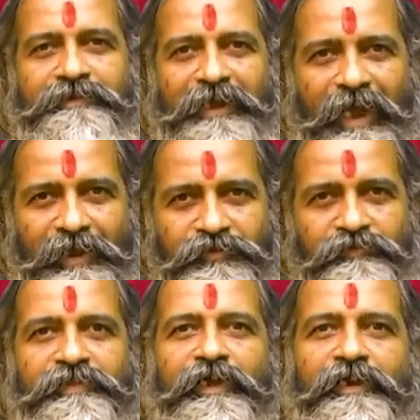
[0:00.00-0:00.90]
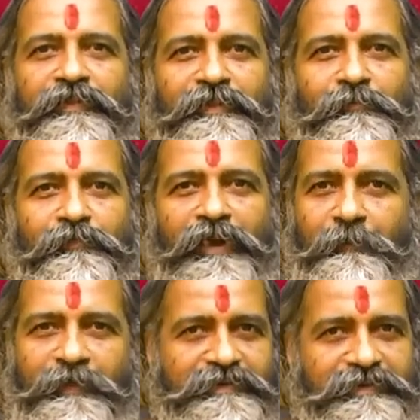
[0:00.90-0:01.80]
శాశ్వతానందం
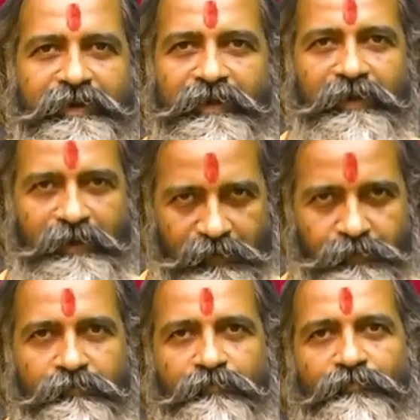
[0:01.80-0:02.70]
లభించటం లేదు